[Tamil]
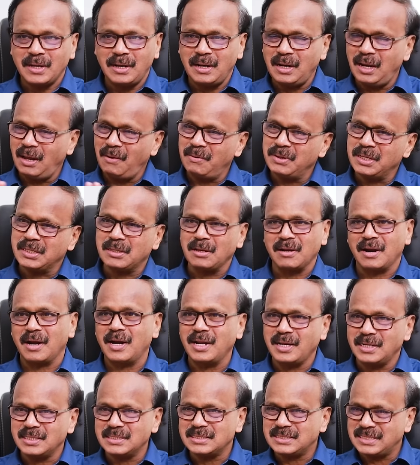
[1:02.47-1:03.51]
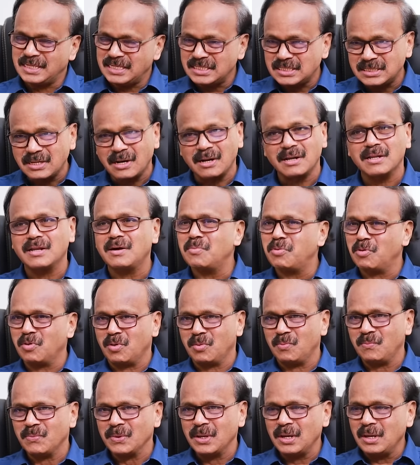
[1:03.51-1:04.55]
எல்லா விதத்திலும் ரெடி சென்சருக்கு தான்
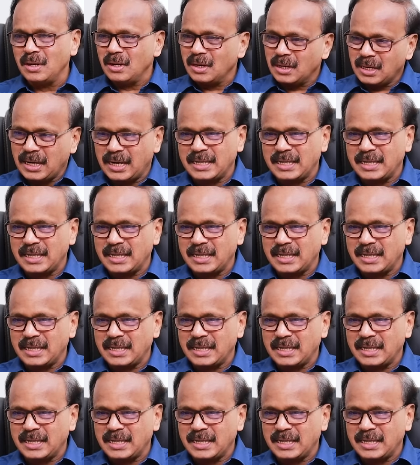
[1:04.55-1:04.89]
போனோம்